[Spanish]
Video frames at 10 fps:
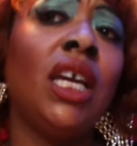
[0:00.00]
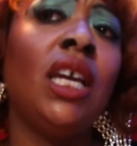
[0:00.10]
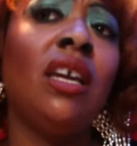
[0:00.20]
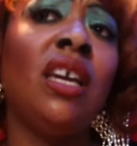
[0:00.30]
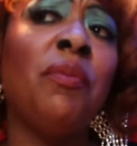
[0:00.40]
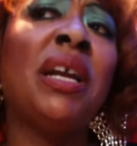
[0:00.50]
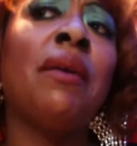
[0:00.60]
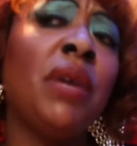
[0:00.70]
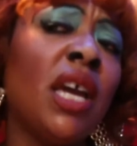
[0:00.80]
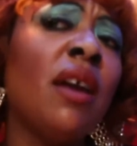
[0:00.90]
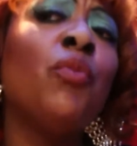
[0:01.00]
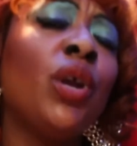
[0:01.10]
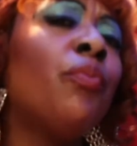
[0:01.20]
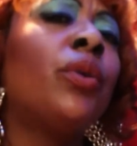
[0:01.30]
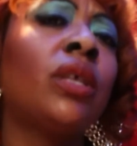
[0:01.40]
y para mí es
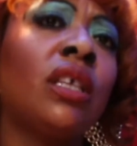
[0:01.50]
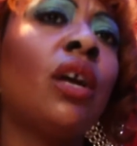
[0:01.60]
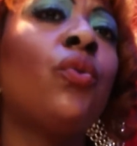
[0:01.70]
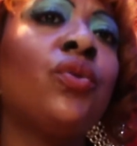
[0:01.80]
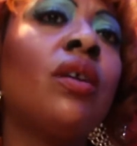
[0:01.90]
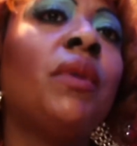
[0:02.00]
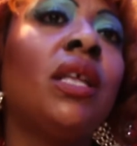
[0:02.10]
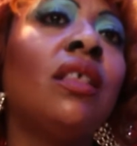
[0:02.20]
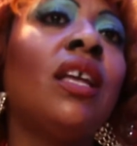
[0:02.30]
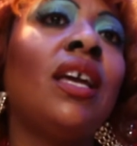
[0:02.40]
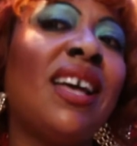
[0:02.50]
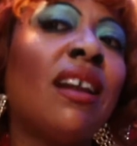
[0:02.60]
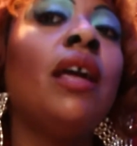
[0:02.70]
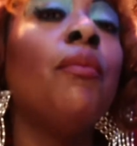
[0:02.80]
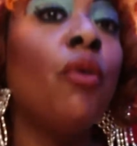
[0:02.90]
muy importante justamente
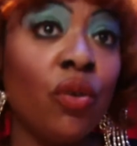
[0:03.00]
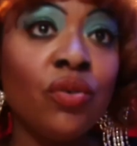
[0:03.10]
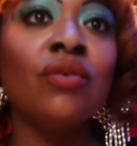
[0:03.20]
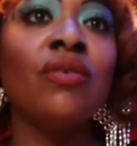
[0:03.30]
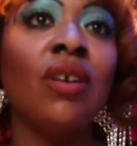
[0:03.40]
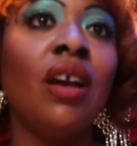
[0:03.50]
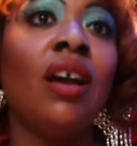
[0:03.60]
darle voz